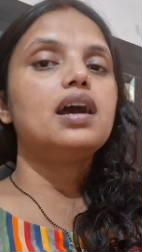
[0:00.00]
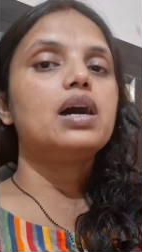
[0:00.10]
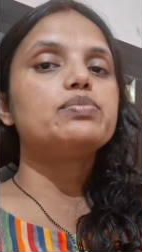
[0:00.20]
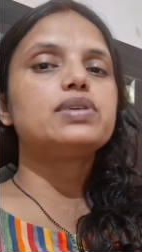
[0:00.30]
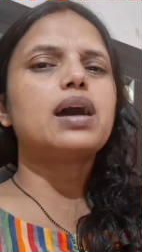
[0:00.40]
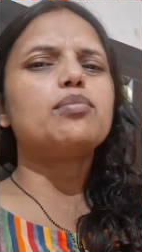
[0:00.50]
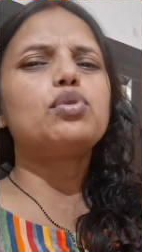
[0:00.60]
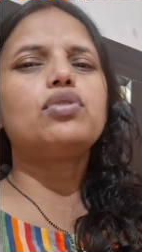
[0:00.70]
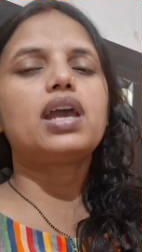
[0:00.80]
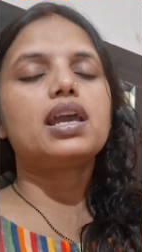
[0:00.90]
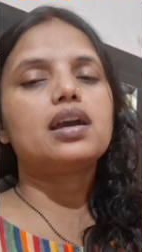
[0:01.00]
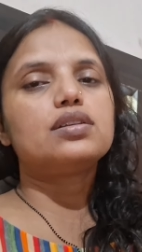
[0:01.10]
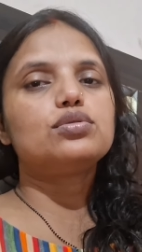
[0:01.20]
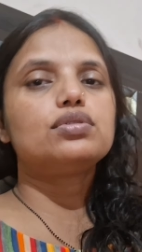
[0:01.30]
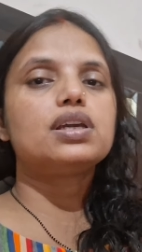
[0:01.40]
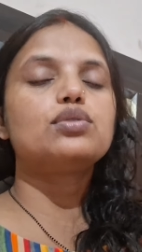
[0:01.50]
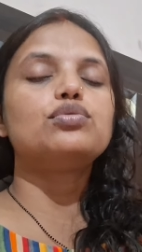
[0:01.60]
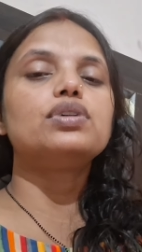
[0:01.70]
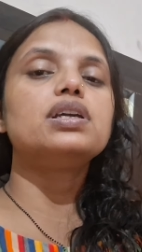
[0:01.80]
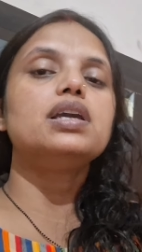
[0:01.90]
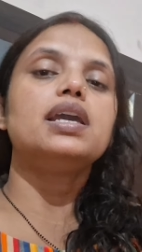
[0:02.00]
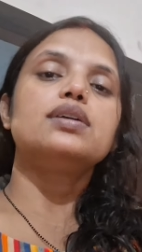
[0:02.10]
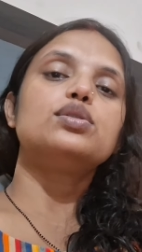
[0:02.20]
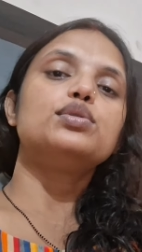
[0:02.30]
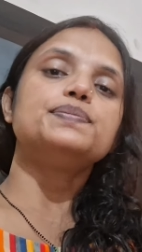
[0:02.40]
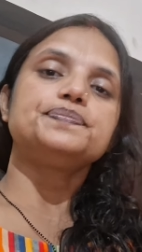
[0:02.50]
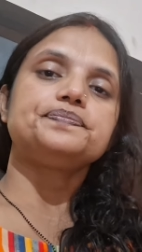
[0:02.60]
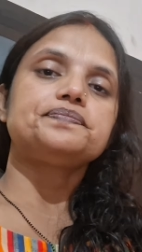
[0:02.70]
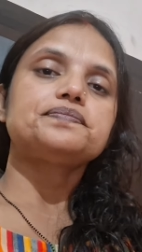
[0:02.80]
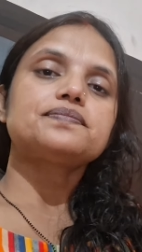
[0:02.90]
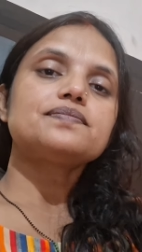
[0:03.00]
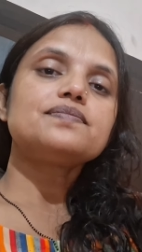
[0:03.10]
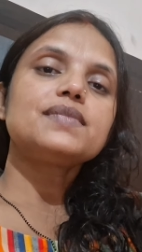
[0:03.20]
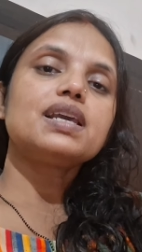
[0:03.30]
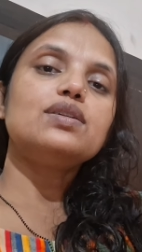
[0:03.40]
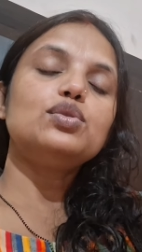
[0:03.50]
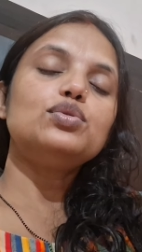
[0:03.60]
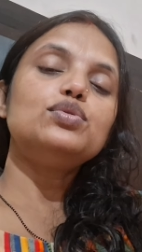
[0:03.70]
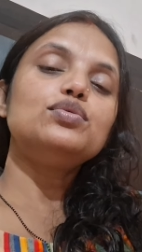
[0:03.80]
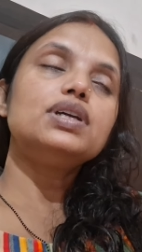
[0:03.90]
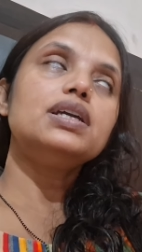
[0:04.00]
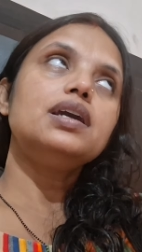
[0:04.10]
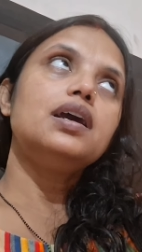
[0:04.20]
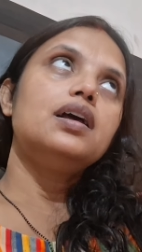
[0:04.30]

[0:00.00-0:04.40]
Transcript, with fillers: अब शाम को रहेगा तो देखूँगी एक दो धो दूँगी